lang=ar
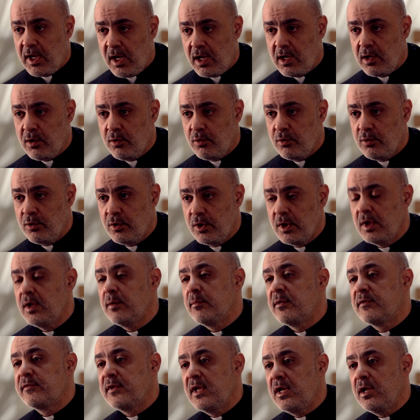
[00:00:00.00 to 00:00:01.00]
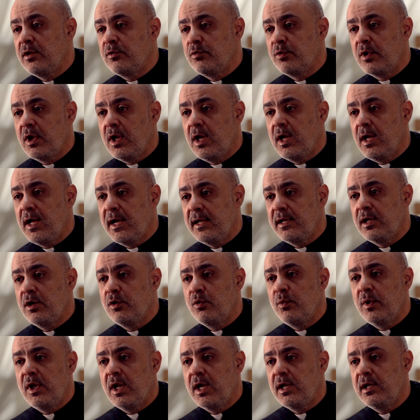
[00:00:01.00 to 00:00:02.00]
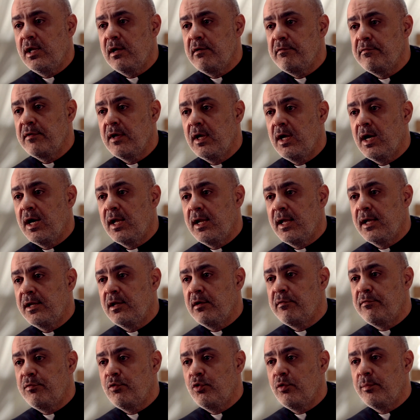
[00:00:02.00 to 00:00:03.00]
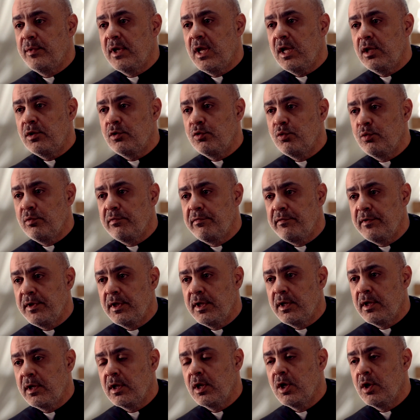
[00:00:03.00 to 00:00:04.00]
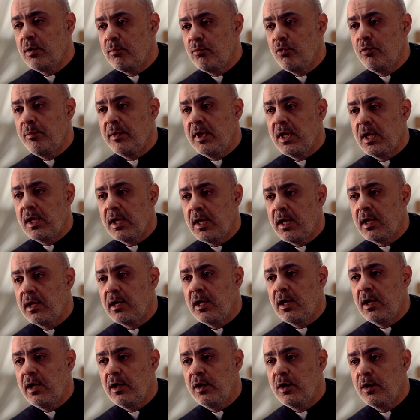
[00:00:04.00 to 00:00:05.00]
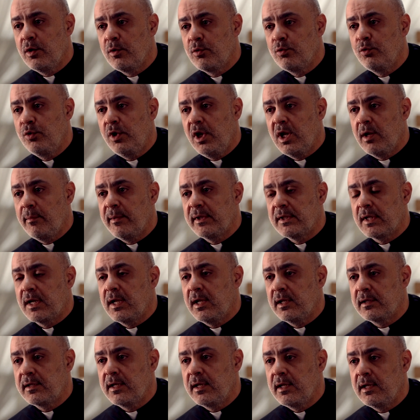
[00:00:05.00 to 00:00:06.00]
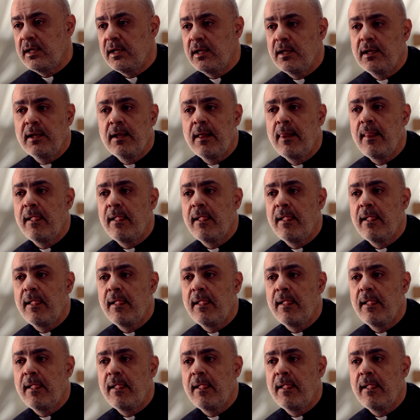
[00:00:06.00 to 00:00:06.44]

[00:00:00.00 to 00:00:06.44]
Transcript: حقه بس هل يا ترى هيدا هو الهدف؟ الهدف هو من هالتوفير ممكن أنا روح لمطرح تاني